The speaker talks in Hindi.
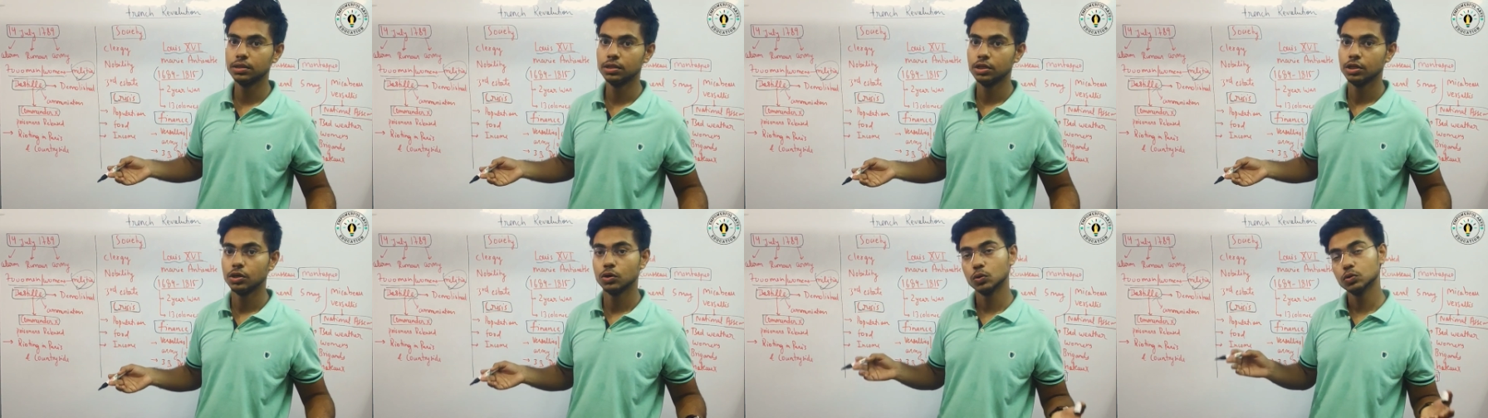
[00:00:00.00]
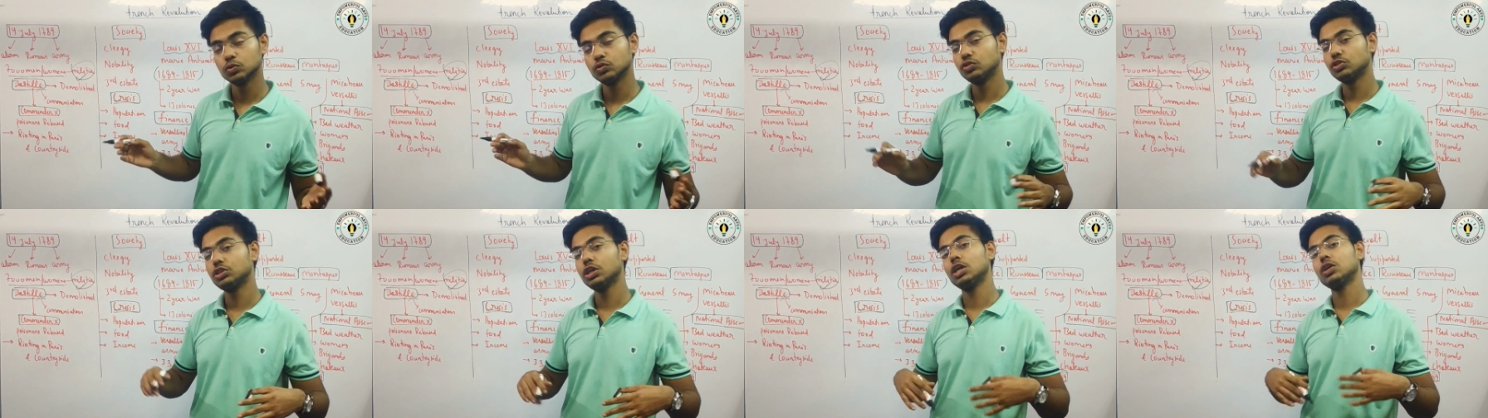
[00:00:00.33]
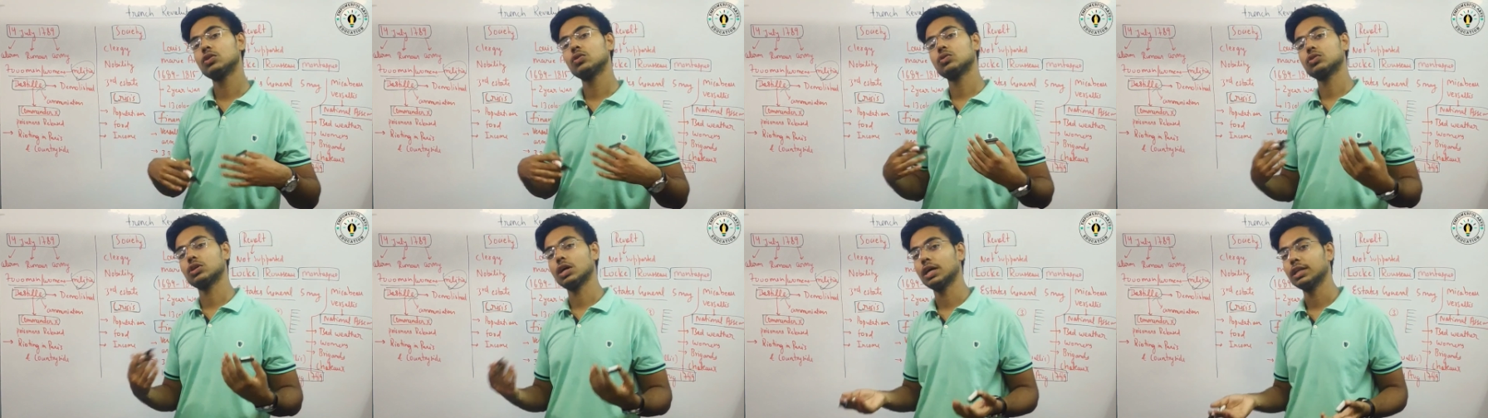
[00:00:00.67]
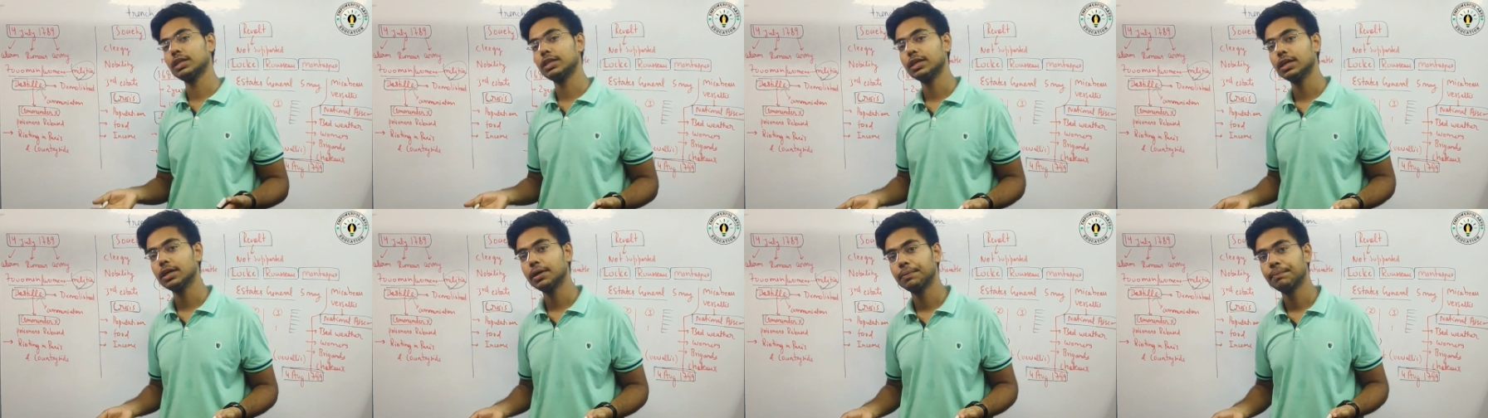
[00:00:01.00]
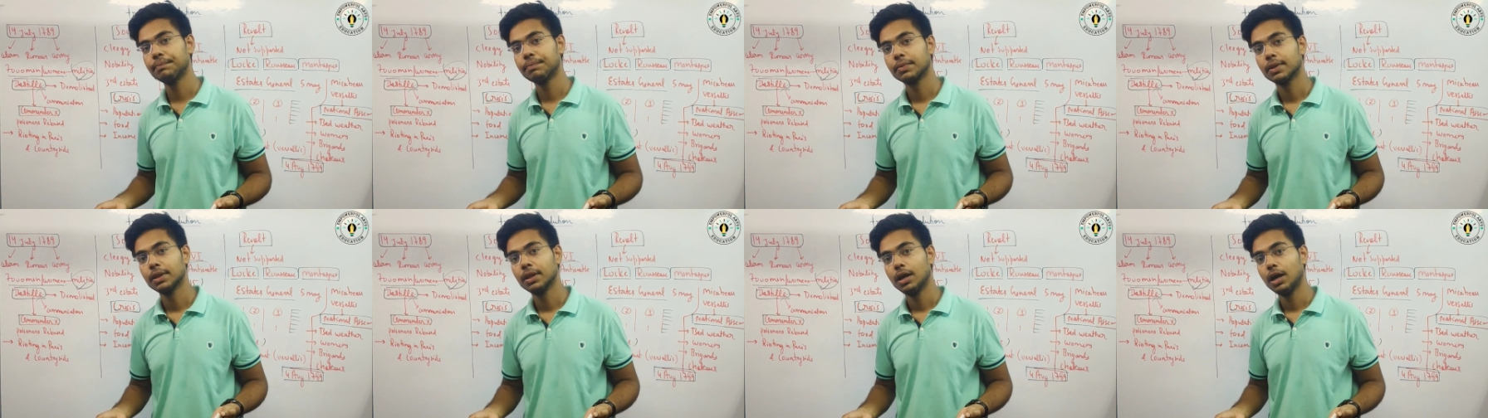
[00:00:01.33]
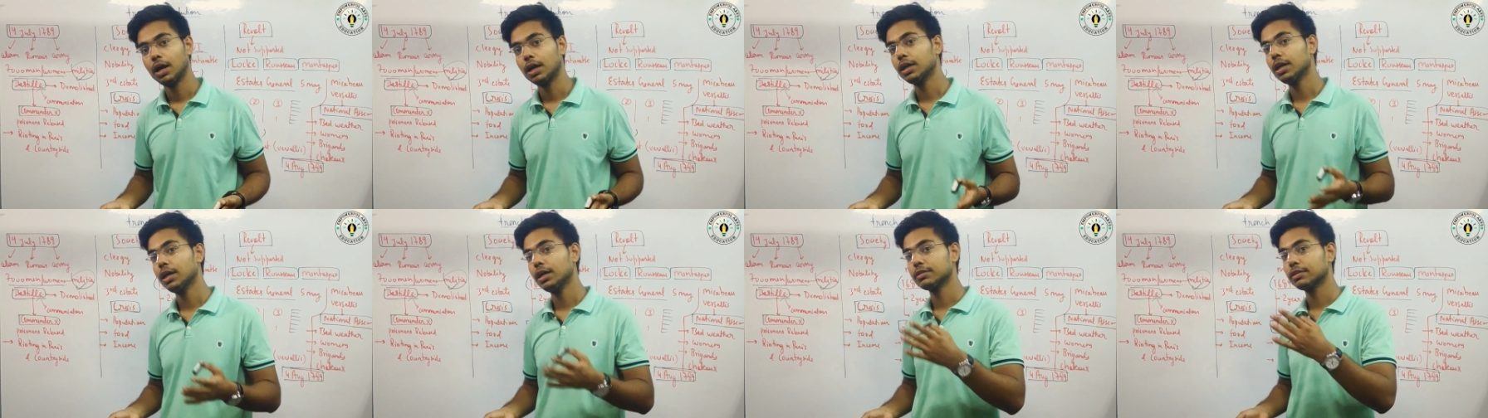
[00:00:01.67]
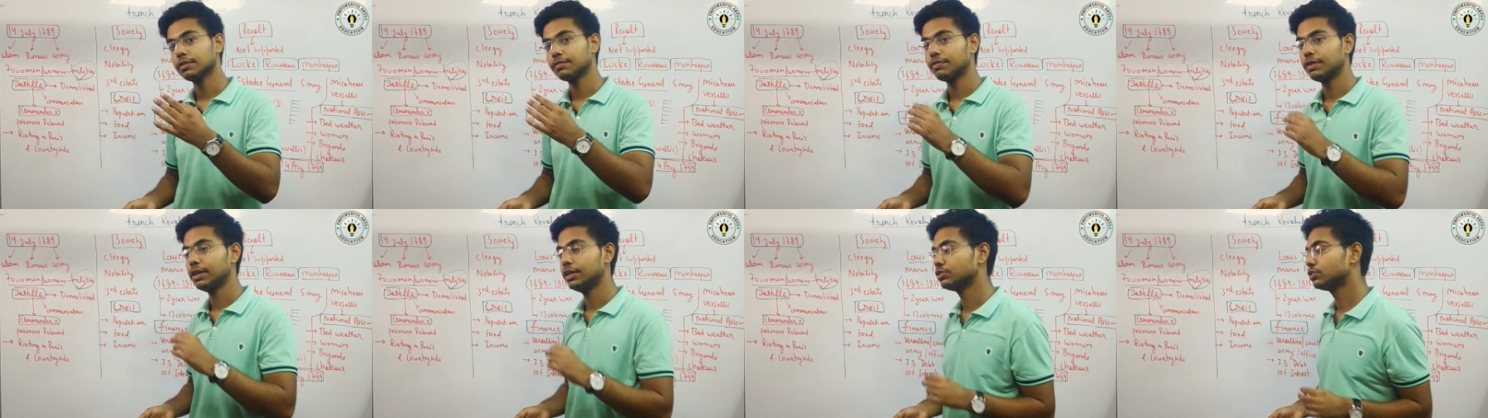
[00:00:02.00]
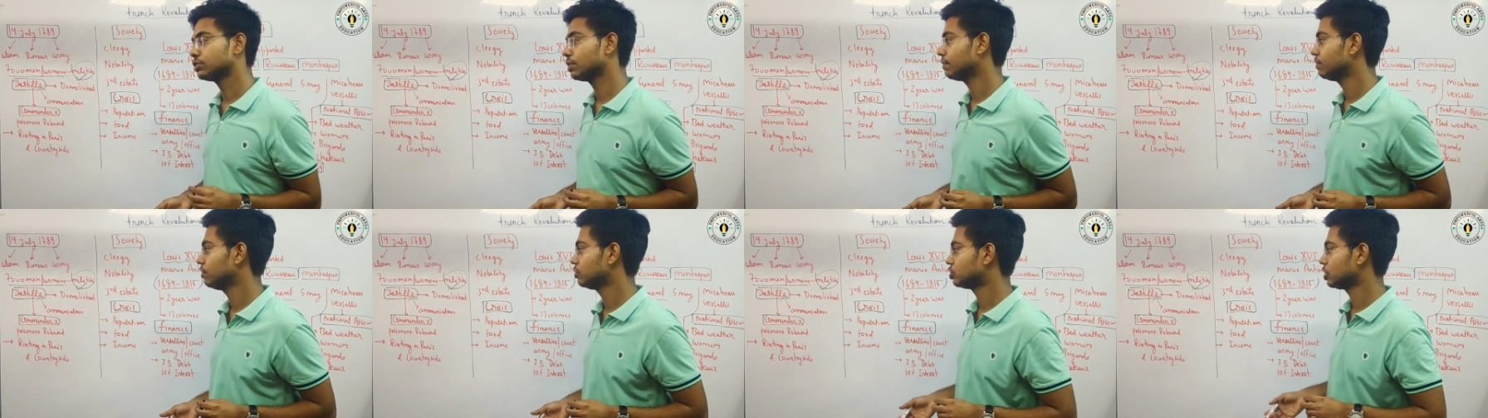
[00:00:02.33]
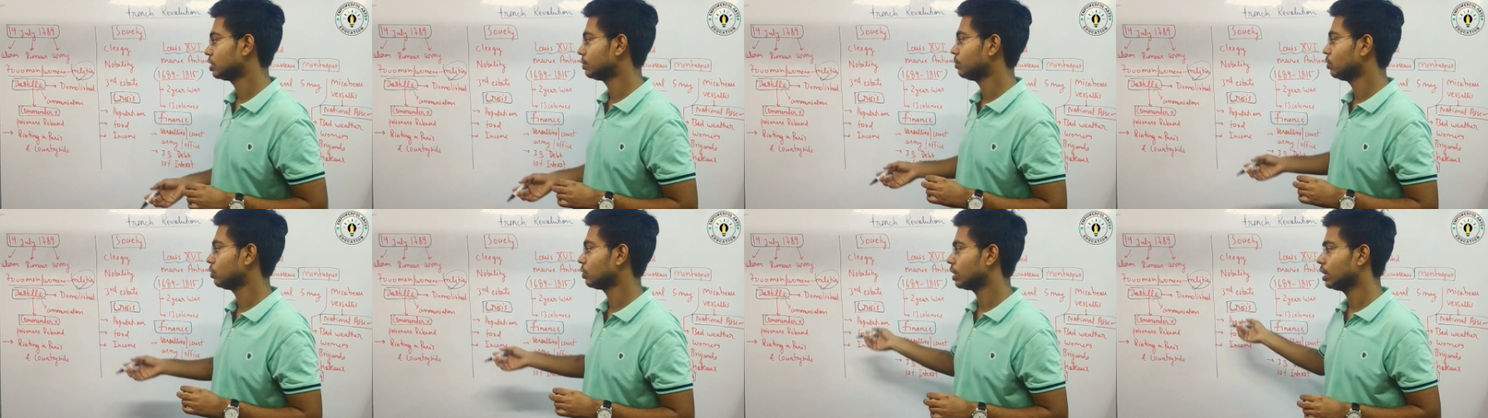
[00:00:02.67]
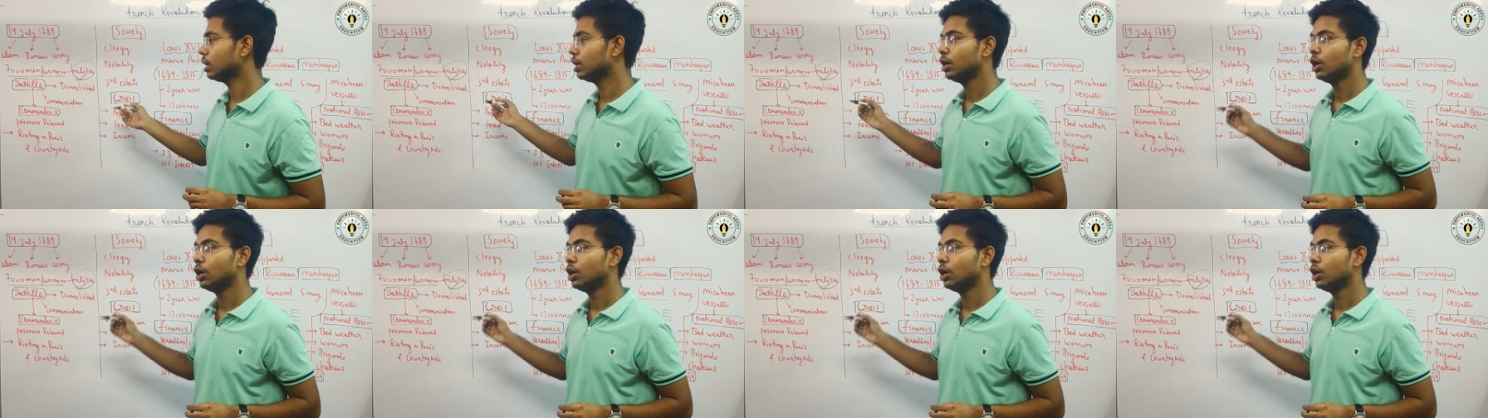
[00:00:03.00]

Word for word: उस जेल को डाल दिया है ना एज अ फ्रेंच ऑफिशन हो रहा है